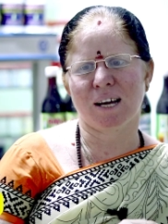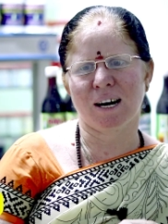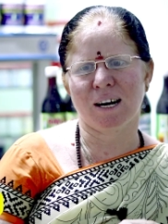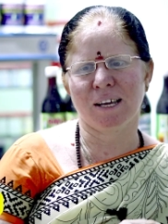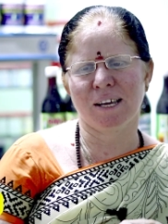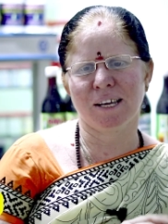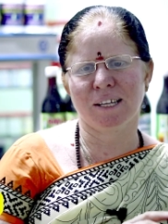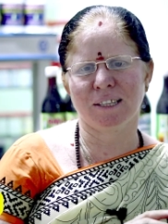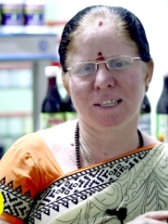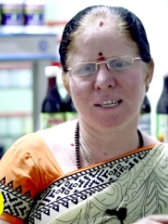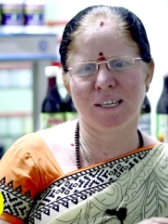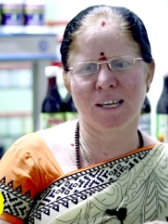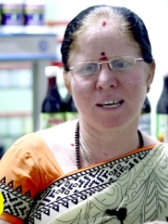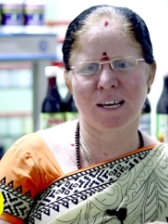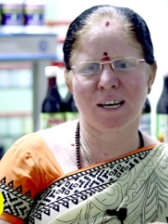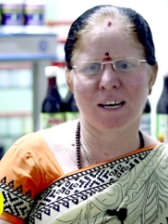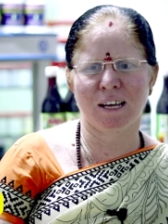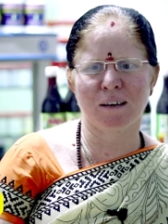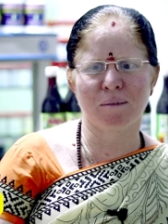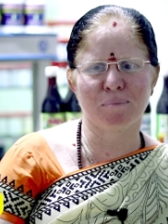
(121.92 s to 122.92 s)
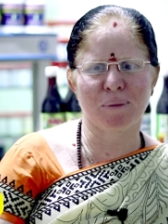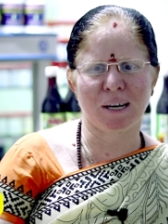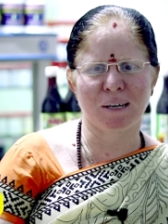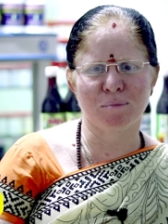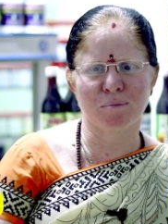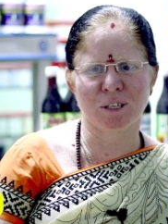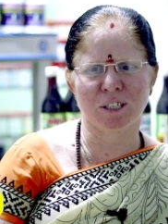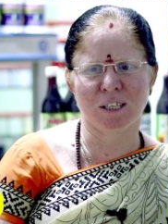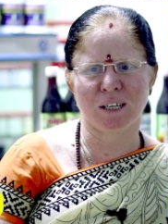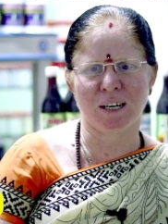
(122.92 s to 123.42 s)
சாரெல்லாம் ஏற்றி நீங்களே
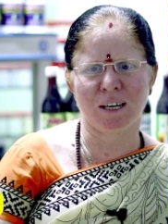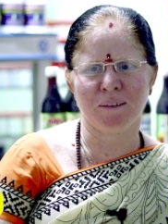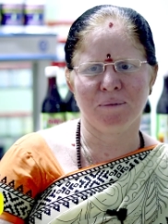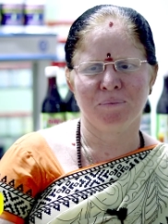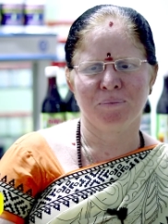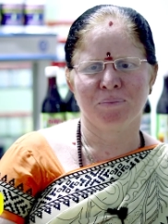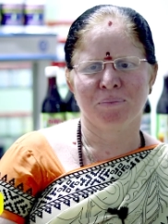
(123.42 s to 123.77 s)
பயன்படுத்தலாம்